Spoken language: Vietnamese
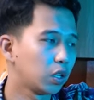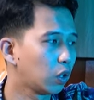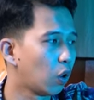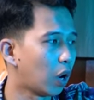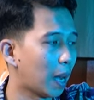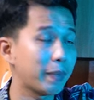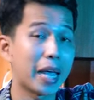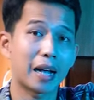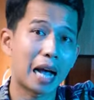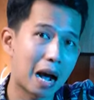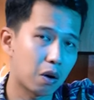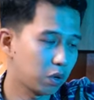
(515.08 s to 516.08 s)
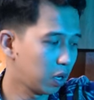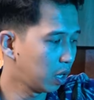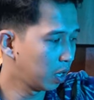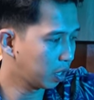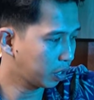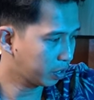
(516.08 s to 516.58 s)
nguồn âm nhạc cao
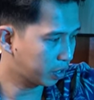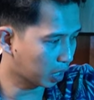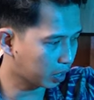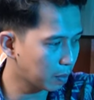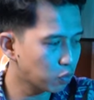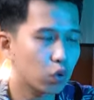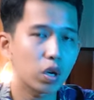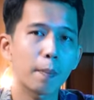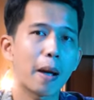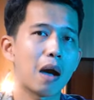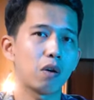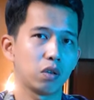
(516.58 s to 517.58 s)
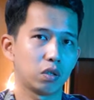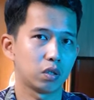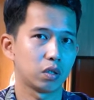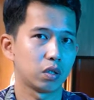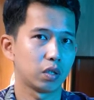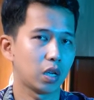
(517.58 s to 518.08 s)
trực tiếp xuống cái power luôn
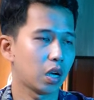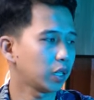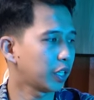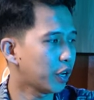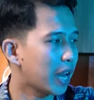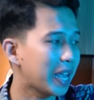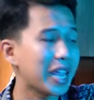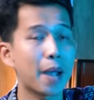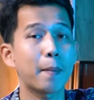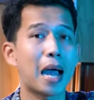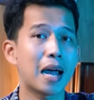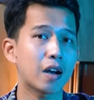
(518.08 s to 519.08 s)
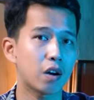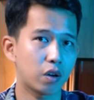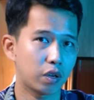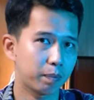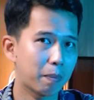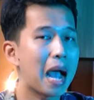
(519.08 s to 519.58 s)
đó thì nó đã giải mã ra
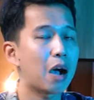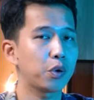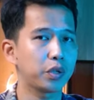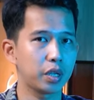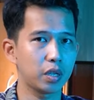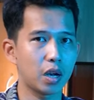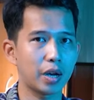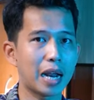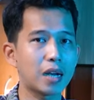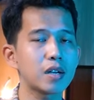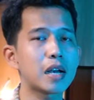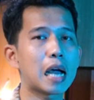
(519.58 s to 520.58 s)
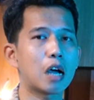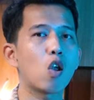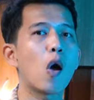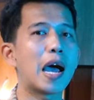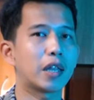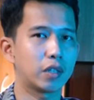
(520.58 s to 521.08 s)
rồi power chỉ là đánh ra cái
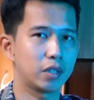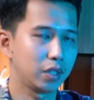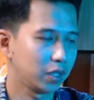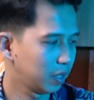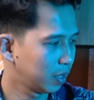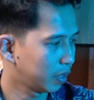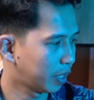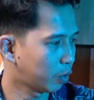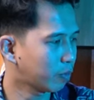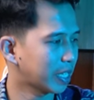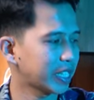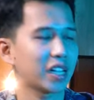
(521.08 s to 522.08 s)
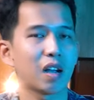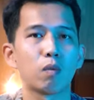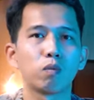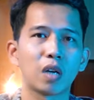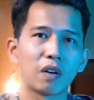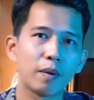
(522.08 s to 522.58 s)
loa thôi thì chúng ta sẽ
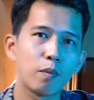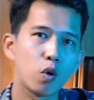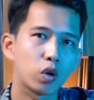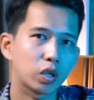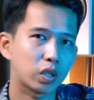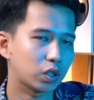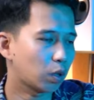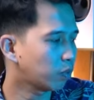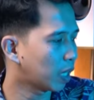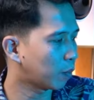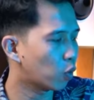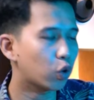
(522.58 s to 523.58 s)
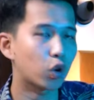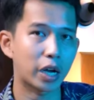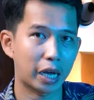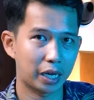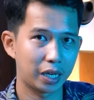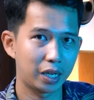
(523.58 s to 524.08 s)
không cần phải mua tốn tiền mua con này